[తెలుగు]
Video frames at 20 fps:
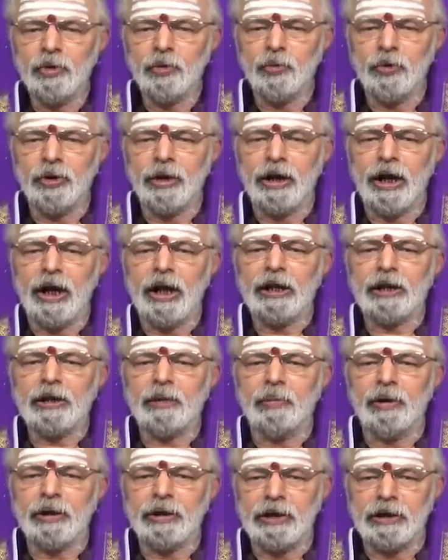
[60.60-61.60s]
కొన్ని
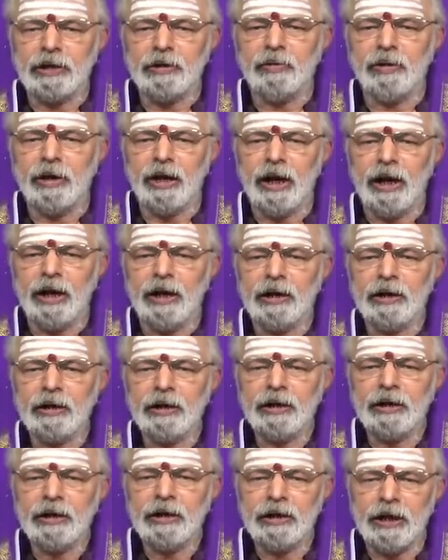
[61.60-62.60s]
కార్యక్రమాలు చేయడం వల్ల
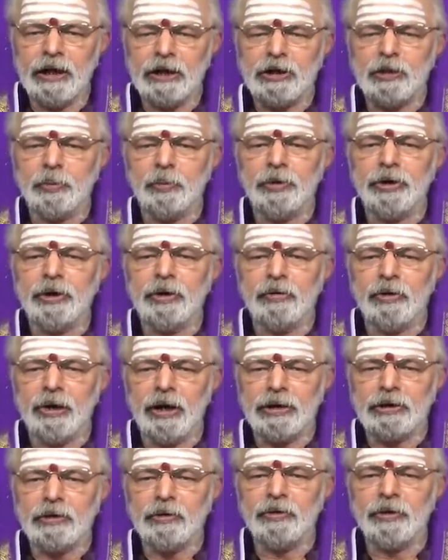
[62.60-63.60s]
నష్టపోయే
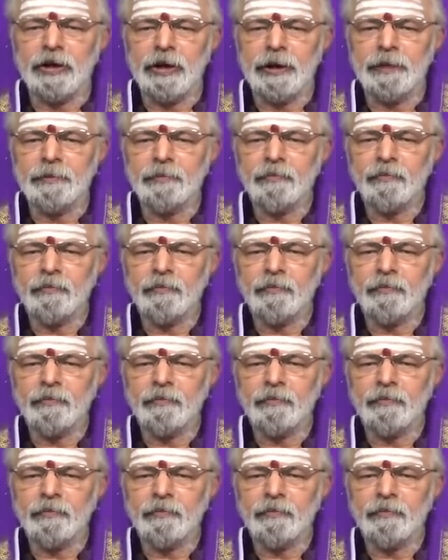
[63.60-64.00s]
అవకాశం ఉంది